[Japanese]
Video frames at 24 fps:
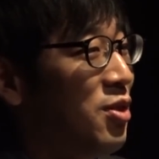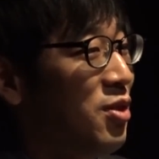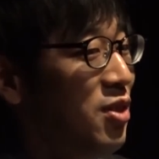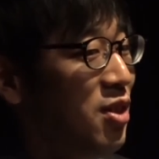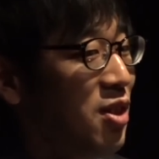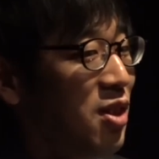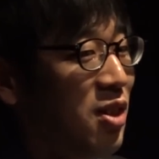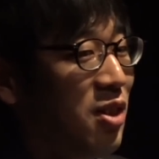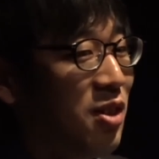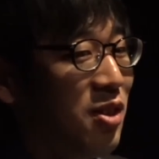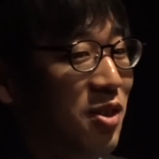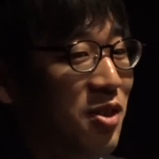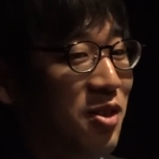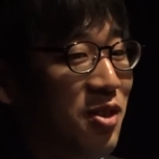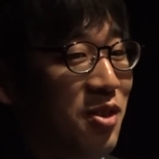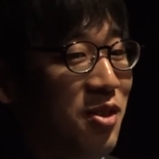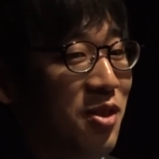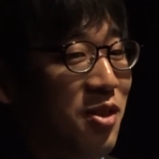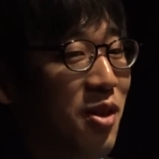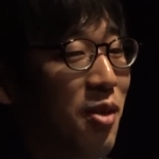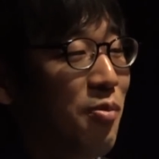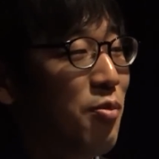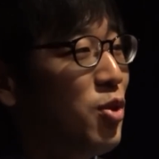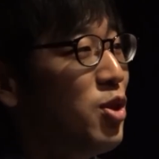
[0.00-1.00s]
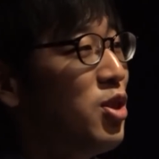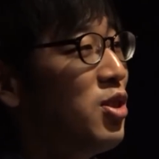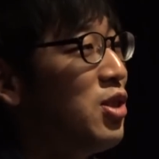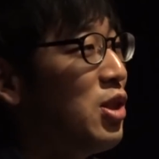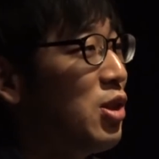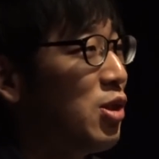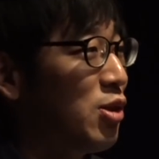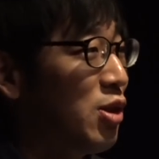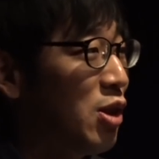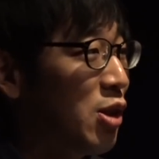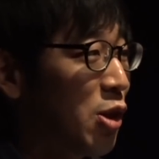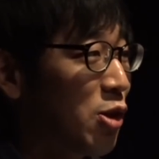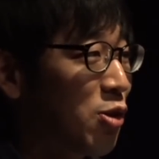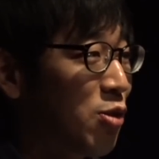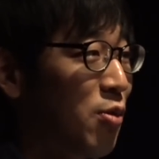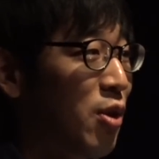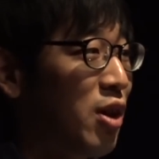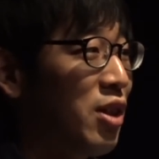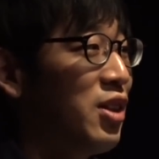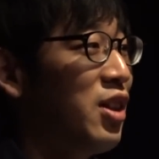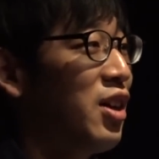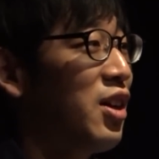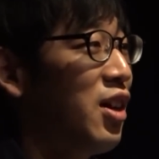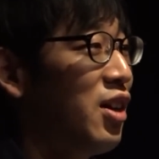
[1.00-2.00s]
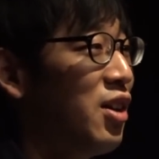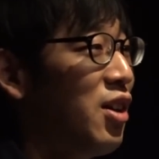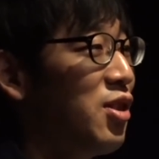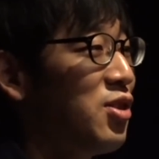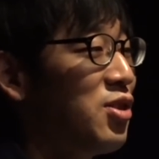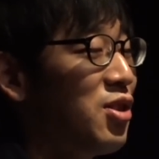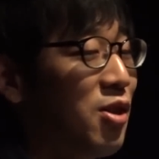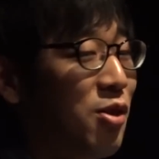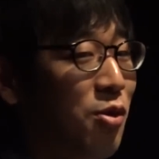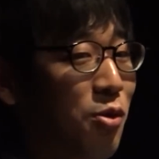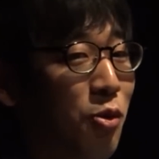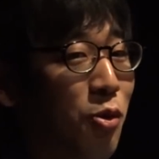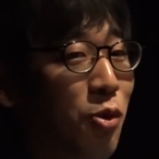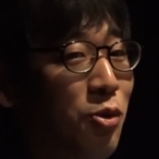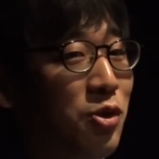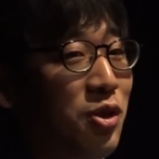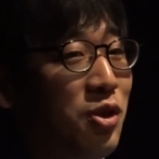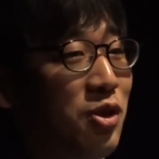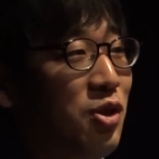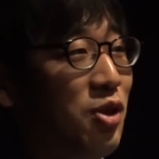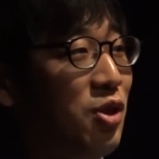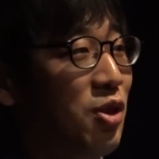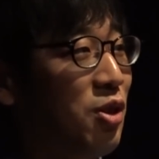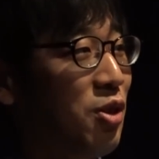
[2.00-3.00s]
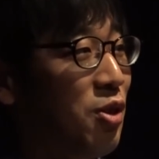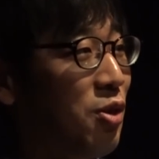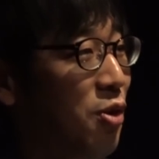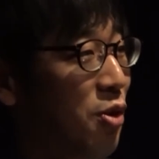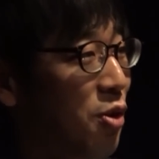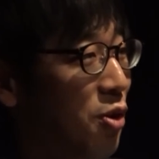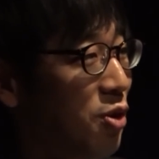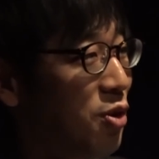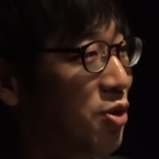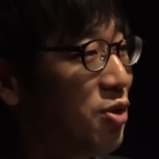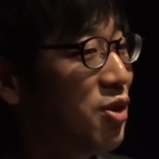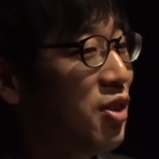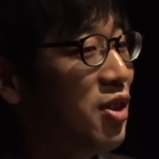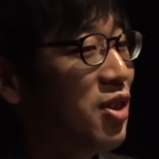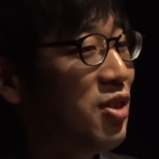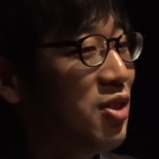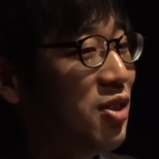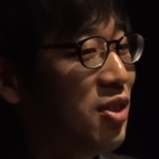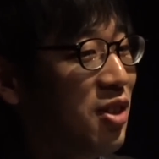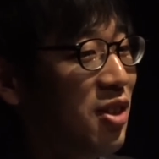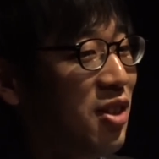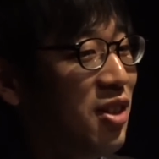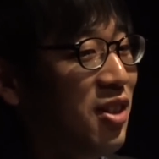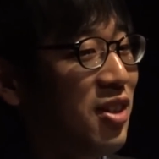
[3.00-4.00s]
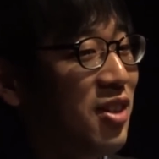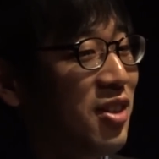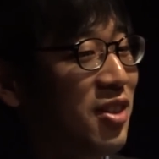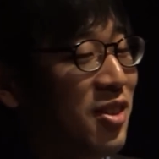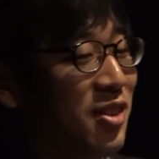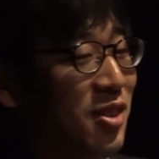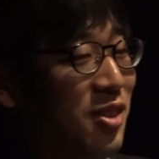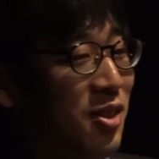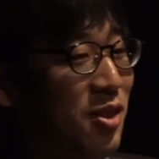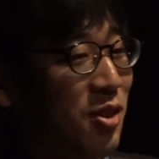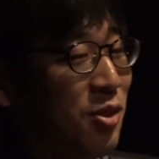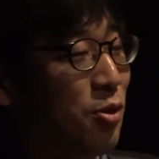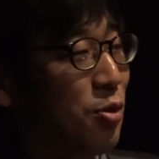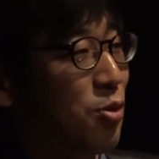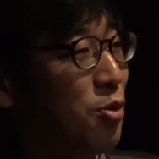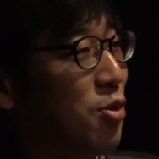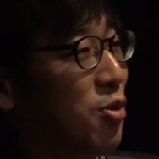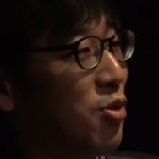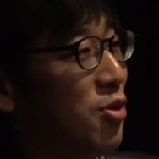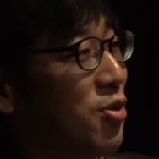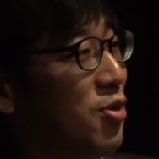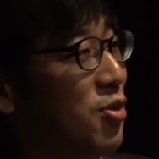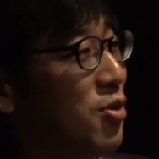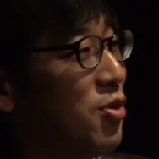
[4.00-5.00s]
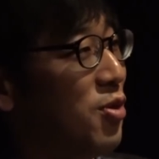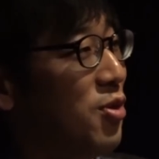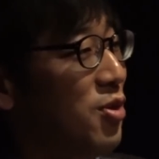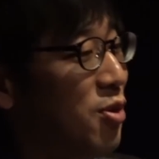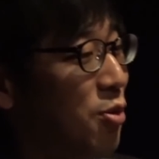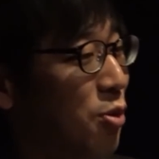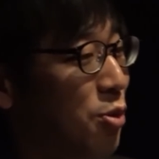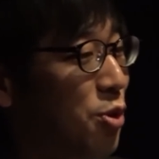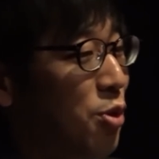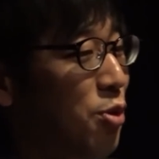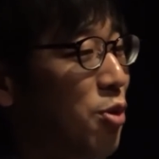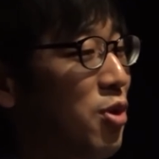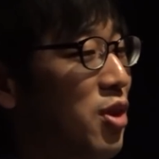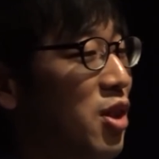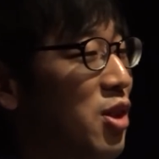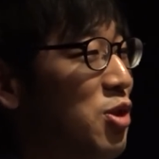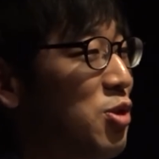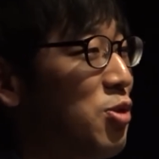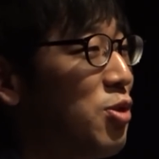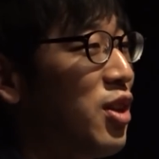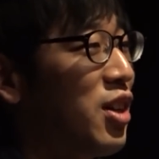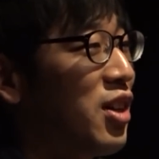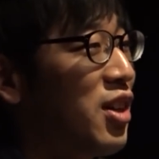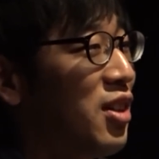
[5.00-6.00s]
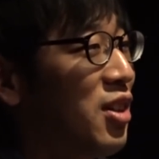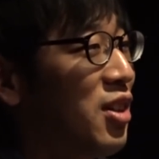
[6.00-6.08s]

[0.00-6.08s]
で無理に連れ出すのもあれだからじゃあ残ってていいよって言ってその男連中だ